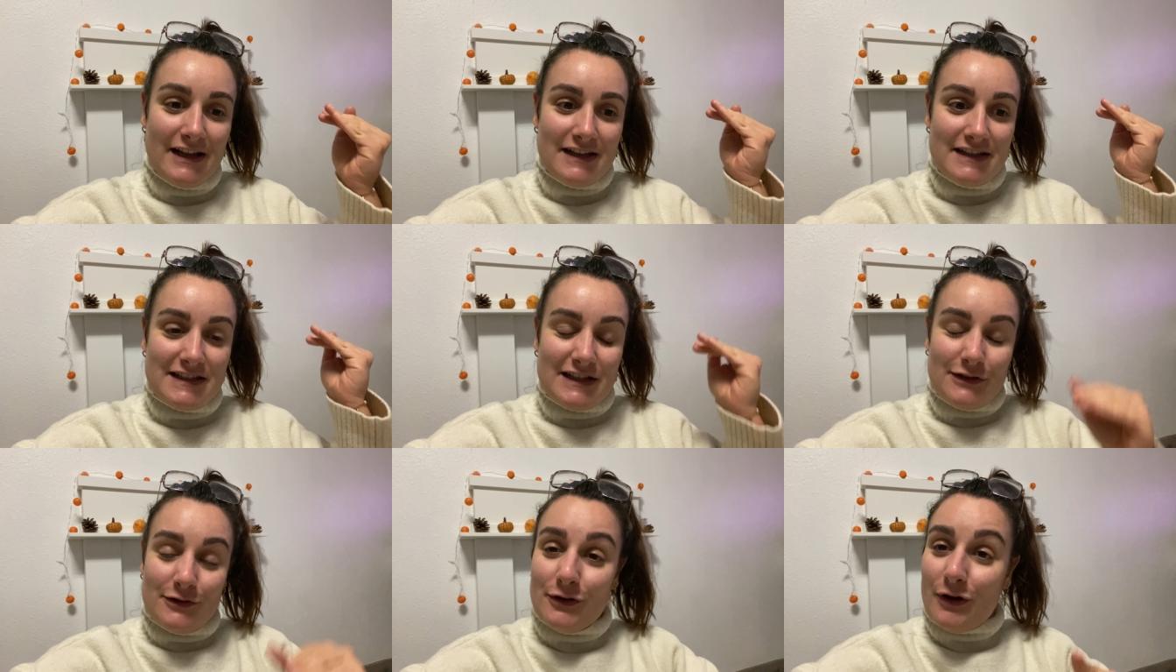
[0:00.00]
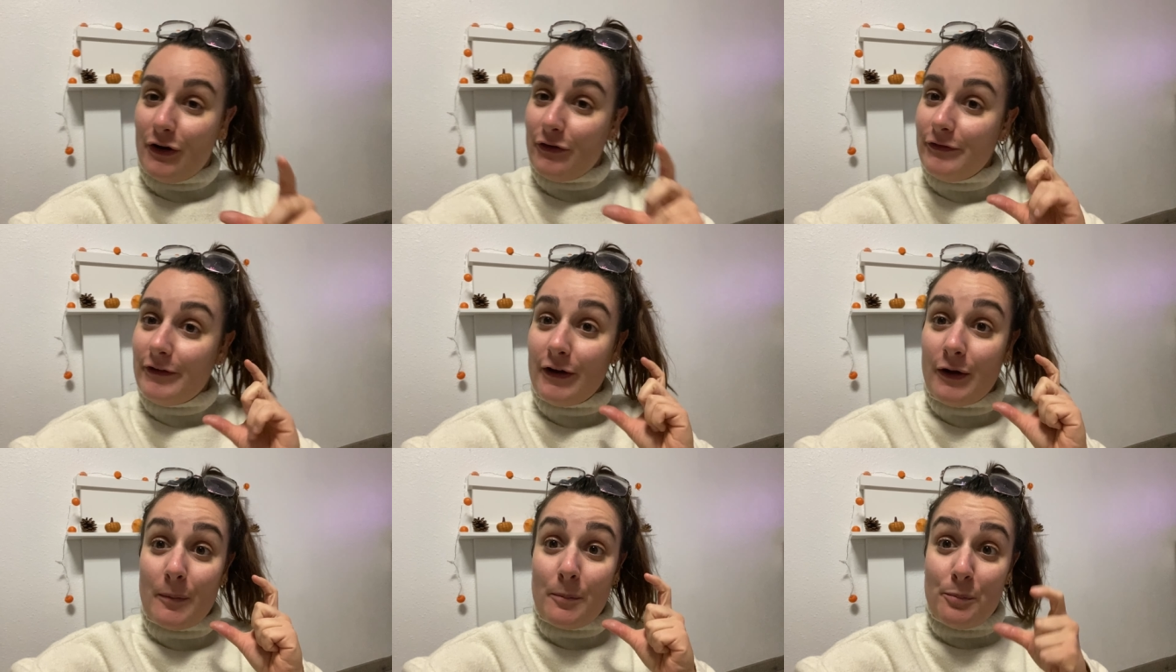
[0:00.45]
c'est de leur
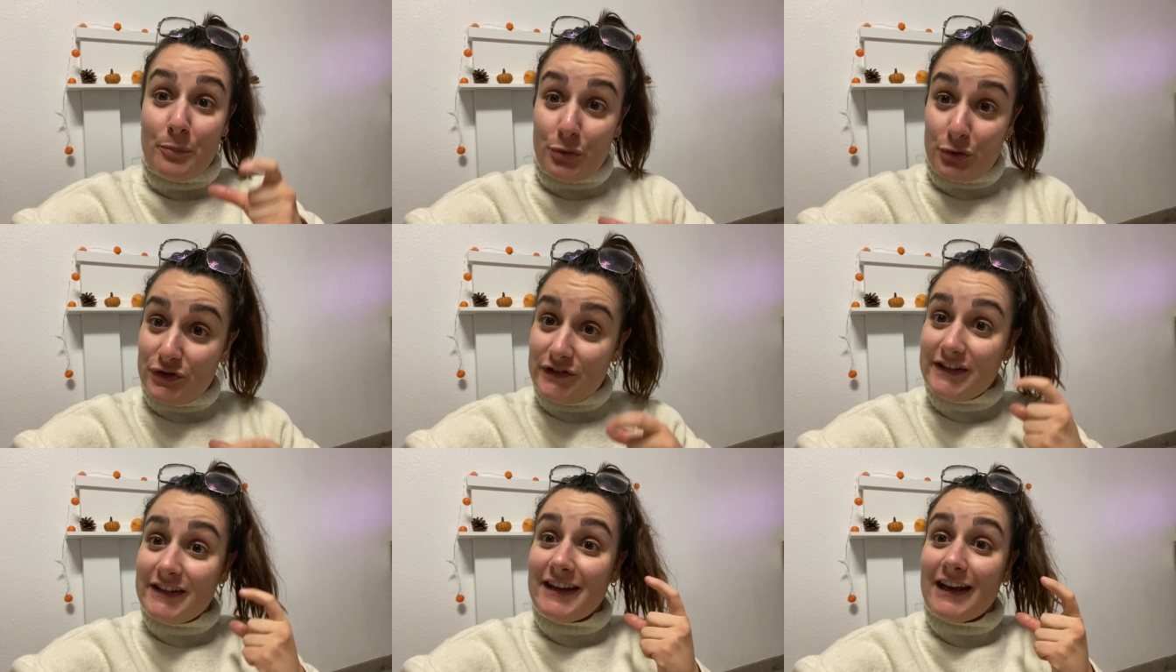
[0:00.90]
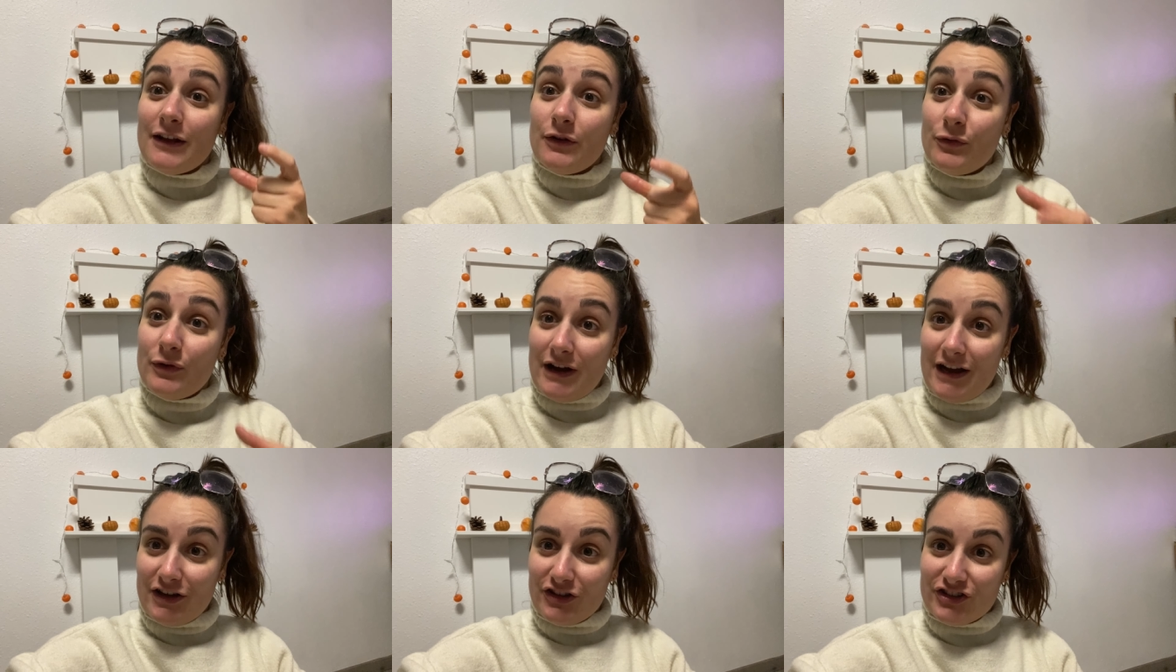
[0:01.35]
faire un petit
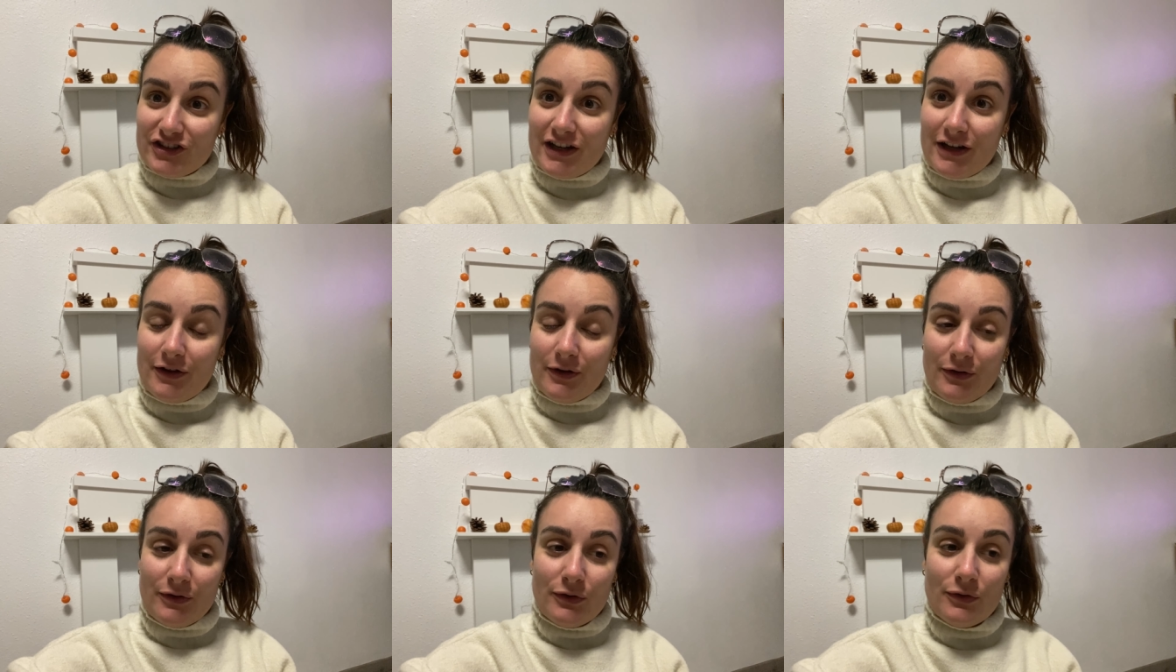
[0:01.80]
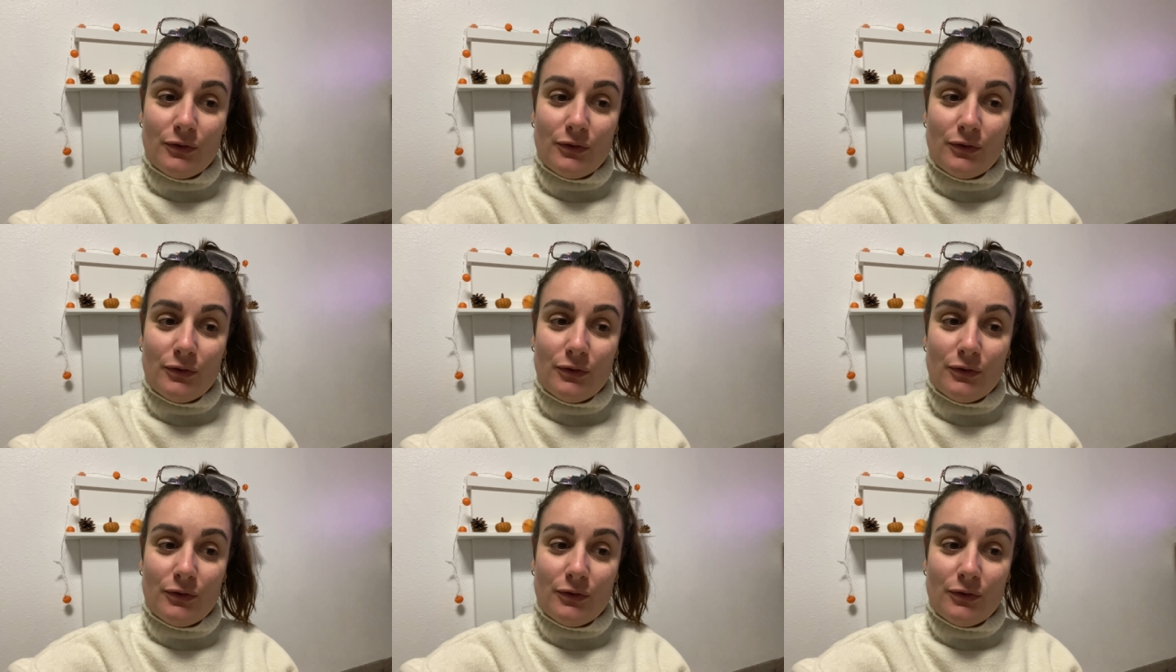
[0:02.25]
cadeau à chacun.